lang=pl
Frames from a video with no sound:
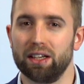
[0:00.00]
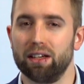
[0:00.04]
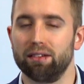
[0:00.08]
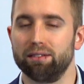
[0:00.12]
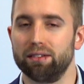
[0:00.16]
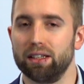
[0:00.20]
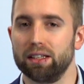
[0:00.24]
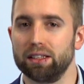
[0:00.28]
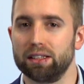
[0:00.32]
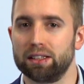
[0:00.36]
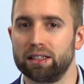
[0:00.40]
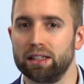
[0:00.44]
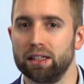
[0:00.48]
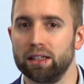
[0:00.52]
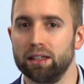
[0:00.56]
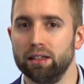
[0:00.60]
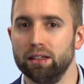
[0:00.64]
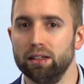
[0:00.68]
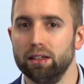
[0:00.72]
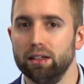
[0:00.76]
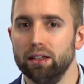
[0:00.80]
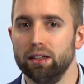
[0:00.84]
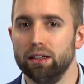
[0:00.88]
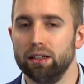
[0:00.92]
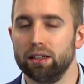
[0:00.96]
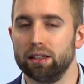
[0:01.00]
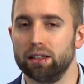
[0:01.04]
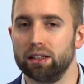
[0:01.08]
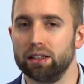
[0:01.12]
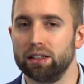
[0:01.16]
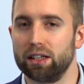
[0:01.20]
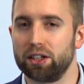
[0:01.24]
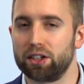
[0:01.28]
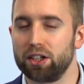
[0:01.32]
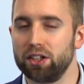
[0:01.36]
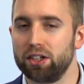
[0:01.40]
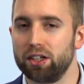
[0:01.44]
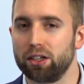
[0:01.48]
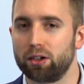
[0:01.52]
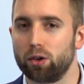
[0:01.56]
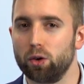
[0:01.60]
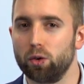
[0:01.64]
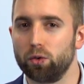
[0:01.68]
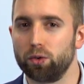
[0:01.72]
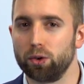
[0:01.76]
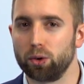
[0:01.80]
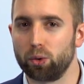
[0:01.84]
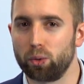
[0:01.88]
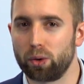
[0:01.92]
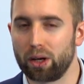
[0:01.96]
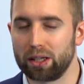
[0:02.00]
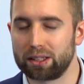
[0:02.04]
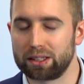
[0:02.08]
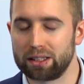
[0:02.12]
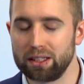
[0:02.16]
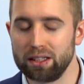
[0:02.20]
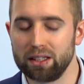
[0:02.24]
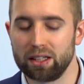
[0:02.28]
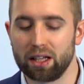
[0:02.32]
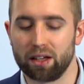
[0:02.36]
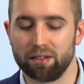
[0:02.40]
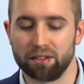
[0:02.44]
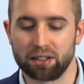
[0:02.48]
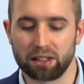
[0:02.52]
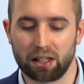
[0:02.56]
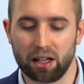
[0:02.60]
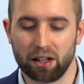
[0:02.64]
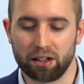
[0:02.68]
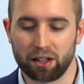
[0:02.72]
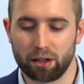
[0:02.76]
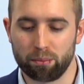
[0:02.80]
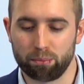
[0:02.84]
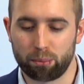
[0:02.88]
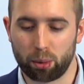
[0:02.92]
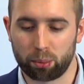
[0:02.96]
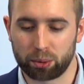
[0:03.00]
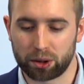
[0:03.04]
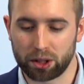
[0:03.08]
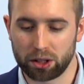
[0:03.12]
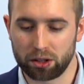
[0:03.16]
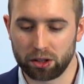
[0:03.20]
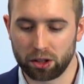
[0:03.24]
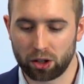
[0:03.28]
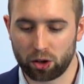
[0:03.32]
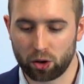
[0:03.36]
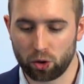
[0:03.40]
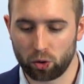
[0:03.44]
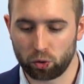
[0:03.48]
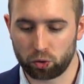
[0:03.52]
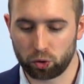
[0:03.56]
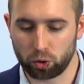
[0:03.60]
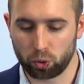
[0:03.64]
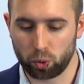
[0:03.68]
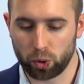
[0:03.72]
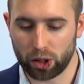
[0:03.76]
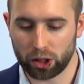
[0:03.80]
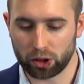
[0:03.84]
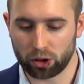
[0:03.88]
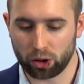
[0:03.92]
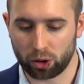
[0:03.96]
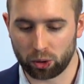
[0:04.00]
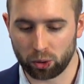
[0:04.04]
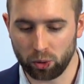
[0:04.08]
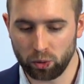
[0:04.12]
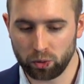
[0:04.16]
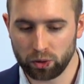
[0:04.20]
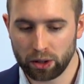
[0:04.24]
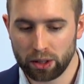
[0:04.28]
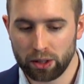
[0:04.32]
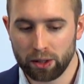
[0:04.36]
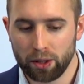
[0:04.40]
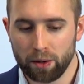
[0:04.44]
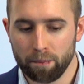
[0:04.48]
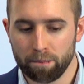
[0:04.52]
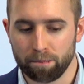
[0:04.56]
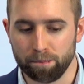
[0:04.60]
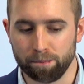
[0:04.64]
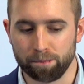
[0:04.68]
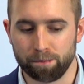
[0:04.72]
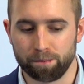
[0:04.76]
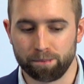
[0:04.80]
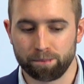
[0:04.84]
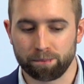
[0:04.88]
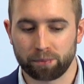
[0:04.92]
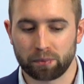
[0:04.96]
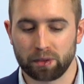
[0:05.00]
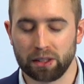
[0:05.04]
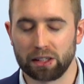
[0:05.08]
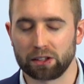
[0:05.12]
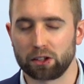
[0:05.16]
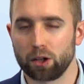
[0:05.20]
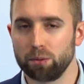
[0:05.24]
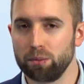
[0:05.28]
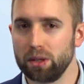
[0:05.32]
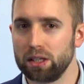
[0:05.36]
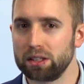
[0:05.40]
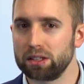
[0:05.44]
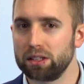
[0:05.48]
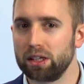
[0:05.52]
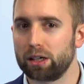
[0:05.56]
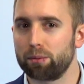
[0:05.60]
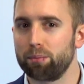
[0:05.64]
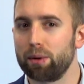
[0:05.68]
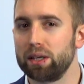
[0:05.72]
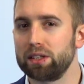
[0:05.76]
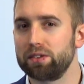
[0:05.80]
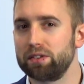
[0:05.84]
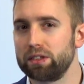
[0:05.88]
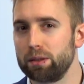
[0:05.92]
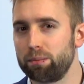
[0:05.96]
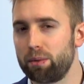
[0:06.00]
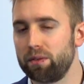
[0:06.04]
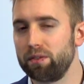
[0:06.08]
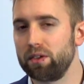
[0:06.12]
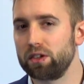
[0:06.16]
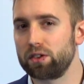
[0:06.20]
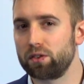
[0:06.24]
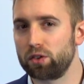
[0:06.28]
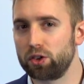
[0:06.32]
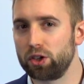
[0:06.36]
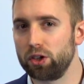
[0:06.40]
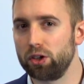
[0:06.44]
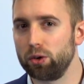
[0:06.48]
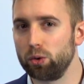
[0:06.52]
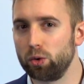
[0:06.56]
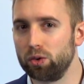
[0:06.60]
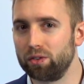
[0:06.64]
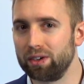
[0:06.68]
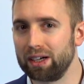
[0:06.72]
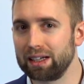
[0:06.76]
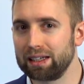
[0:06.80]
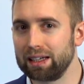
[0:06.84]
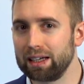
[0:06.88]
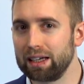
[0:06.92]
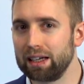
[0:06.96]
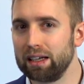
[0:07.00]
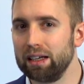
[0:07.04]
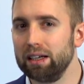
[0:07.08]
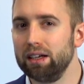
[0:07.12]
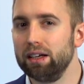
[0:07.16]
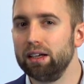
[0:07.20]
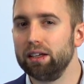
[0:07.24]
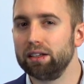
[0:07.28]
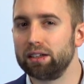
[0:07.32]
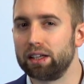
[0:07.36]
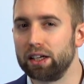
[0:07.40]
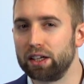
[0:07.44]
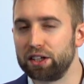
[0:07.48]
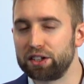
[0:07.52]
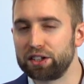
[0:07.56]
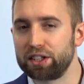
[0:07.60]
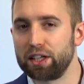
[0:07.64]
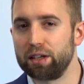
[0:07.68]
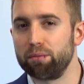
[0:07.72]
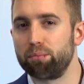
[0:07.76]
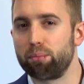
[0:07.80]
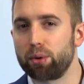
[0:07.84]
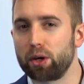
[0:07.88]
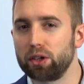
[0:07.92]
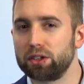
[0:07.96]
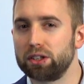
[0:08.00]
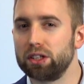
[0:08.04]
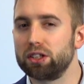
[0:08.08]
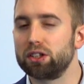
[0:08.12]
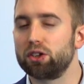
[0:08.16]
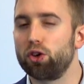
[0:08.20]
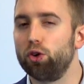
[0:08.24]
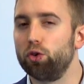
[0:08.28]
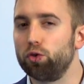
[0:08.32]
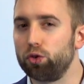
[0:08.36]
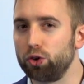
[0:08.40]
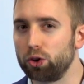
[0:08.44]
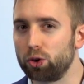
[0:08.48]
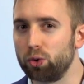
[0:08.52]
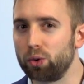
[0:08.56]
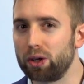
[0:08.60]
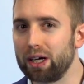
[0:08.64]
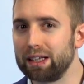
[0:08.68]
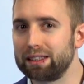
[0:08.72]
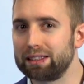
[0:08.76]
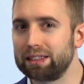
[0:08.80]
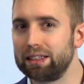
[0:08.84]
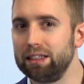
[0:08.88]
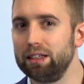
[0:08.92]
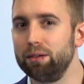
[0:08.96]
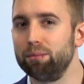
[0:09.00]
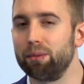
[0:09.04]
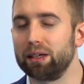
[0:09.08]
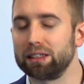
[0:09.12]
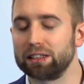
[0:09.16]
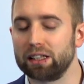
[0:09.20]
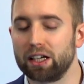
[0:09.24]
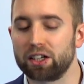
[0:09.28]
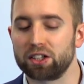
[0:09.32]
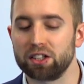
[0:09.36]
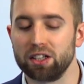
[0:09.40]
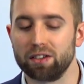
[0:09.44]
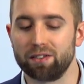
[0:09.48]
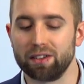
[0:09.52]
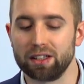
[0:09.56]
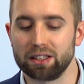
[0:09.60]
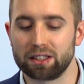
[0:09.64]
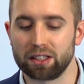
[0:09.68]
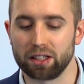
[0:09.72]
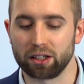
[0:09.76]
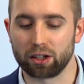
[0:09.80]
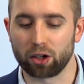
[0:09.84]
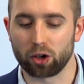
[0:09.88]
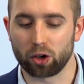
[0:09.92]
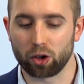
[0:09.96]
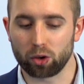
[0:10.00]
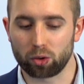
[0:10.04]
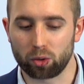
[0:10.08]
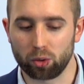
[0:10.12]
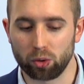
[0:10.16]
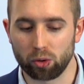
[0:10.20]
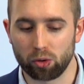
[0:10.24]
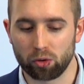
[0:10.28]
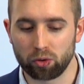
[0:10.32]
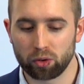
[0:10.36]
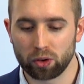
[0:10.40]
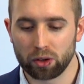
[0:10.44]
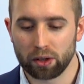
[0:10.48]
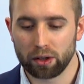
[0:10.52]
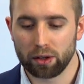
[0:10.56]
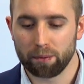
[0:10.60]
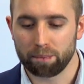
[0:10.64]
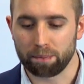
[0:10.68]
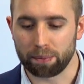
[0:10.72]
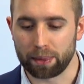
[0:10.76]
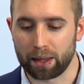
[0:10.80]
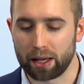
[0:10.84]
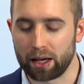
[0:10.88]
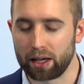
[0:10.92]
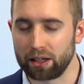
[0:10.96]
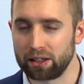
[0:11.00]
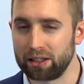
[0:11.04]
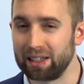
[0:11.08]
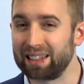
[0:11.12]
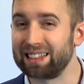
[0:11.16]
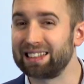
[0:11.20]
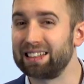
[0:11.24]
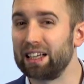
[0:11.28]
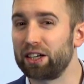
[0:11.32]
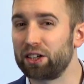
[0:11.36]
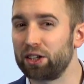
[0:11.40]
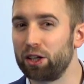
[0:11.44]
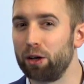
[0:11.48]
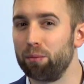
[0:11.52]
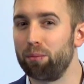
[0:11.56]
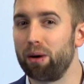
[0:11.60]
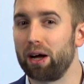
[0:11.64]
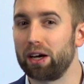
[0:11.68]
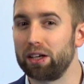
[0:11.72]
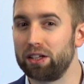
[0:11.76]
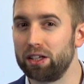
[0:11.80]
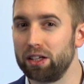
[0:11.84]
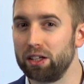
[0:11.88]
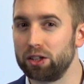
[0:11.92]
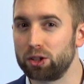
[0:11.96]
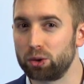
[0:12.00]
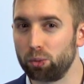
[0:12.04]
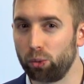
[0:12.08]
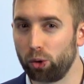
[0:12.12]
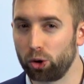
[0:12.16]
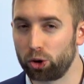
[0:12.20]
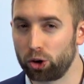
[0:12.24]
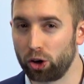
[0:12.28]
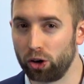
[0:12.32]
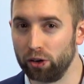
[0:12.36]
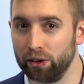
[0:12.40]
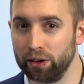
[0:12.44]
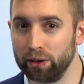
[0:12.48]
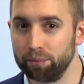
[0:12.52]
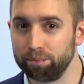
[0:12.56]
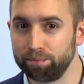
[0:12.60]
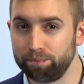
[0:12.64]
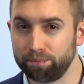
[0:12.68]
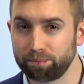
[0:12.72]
na więcej e, narzędzie konfiguracyjne względem poprzednich konfiguratorów. Mm, natomiast, jak Państwo zapewne zwrócili uwagę, też ten proces konfiguracji ma znacznie więcej kroków, jest znacznie bardziej złożony.